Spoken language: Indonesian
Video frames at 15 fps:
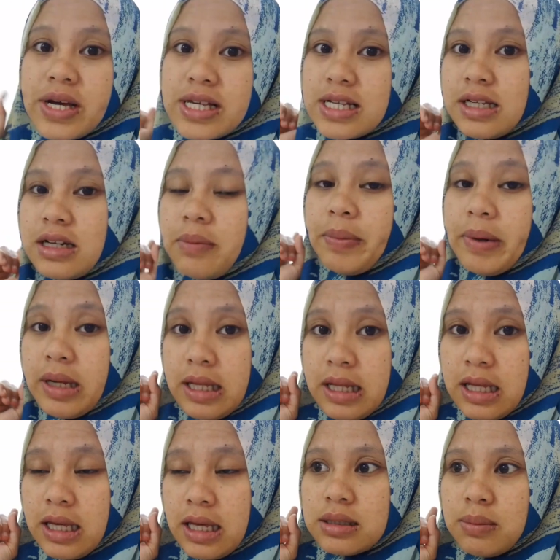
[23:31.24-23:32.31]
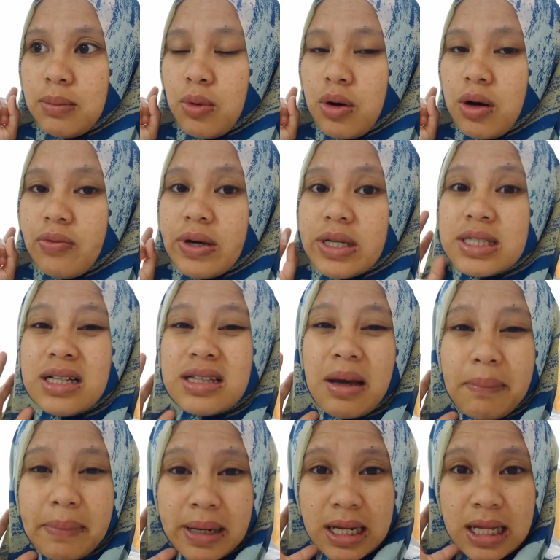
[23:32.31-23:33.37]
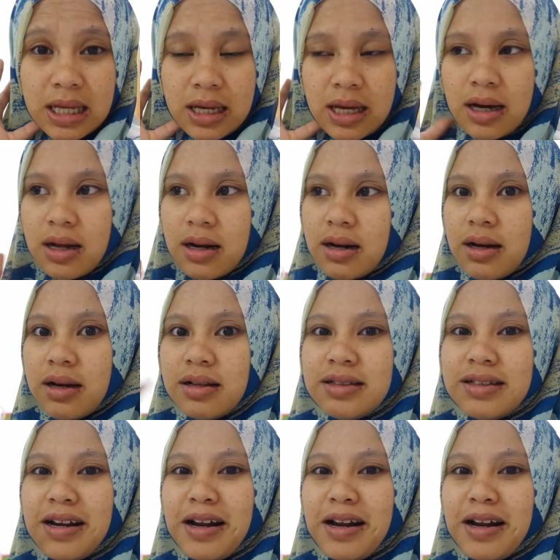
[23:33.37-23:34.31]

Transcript: Faisal udah pergi semoga Faisal tak pening ya karena kan